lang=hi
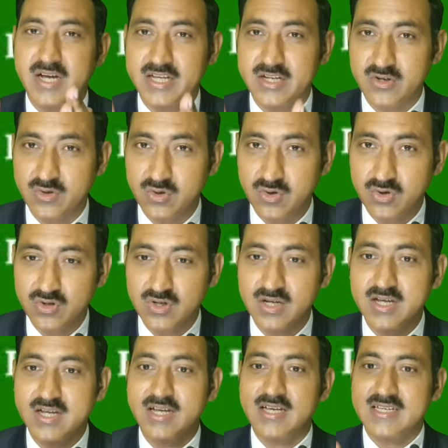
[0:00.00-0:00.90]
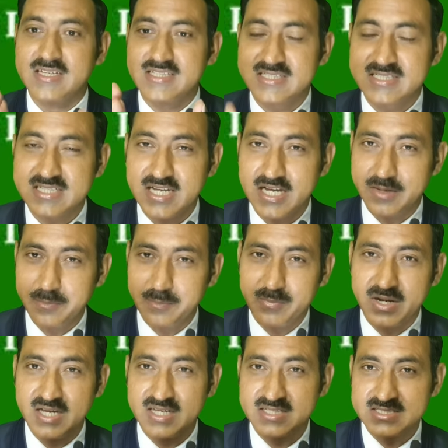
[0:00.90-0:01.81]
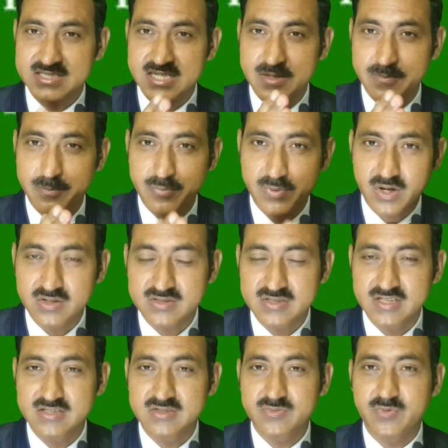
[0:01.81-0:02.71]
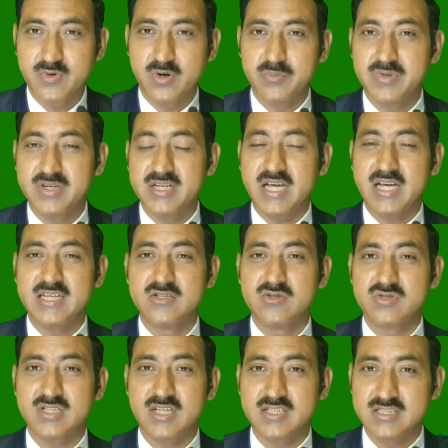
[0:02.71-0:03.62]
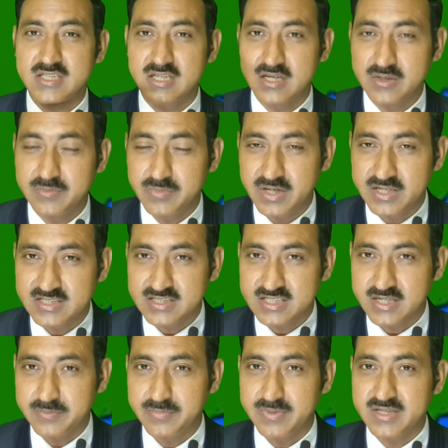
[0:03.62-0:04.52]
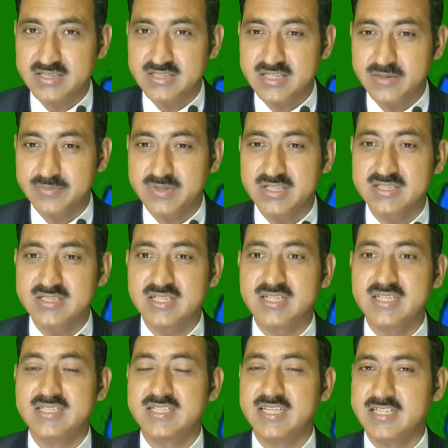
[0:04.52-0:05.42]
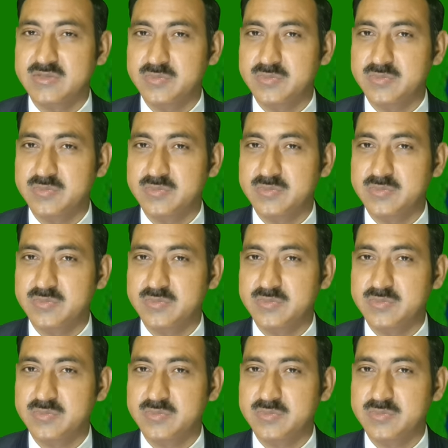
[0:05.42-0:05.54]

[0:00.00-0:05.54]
बाई रोड स्टेप बाय स्टेप प्रोसेस फ्रॉम इंडिया हिंदुस्तान से हम स्टेप बाय स्टेप किस तरीके से